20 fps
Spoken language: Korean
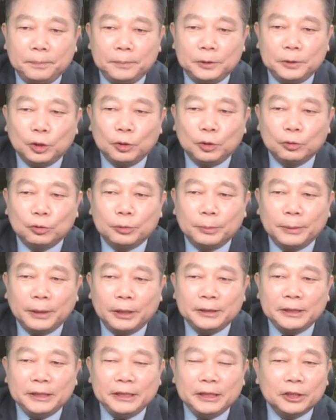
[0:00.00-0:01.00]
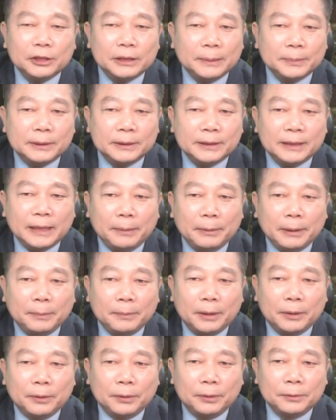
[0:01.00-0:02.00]
청구 금액은 이억
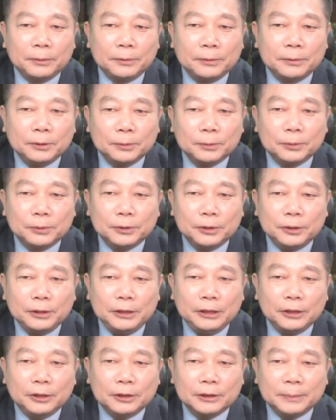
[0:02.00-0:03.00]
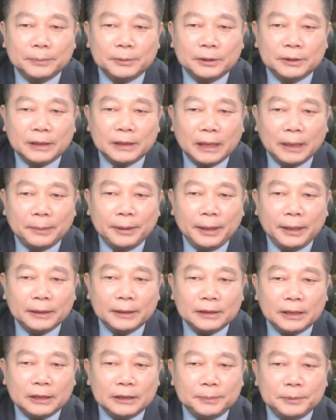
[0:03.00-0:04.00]
삼천사백만 원 정도죠. 이억
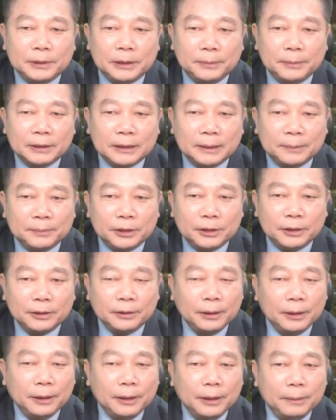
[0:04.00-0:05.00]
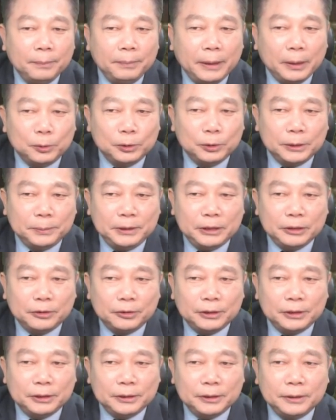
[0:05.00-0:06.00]
삼천사백사십칠만
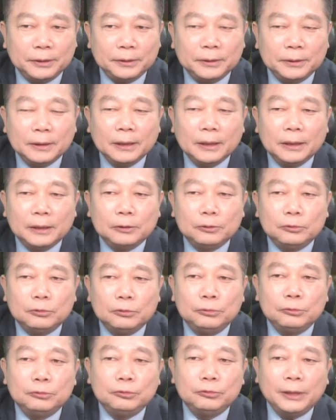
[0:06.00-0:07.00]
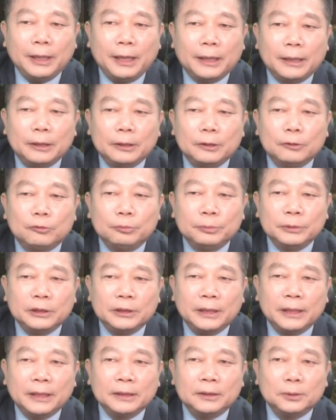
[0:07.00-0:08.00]
삼천백오십칠원이죠 후, 후에
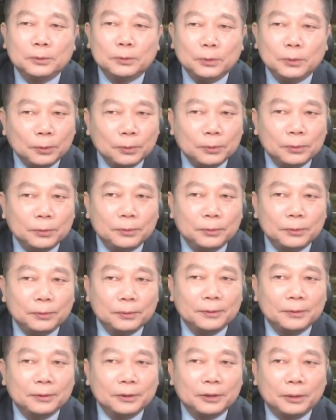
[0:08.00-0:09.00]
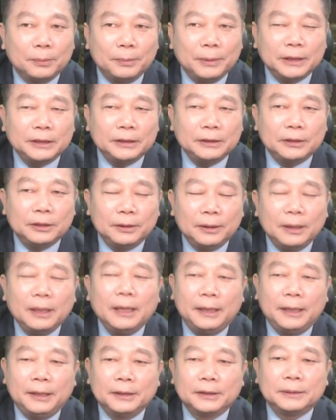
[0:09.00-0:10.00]
국민은행에서 또 경매 신청을
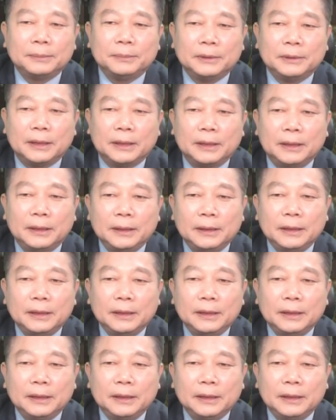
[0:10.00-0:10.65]
하였습니다.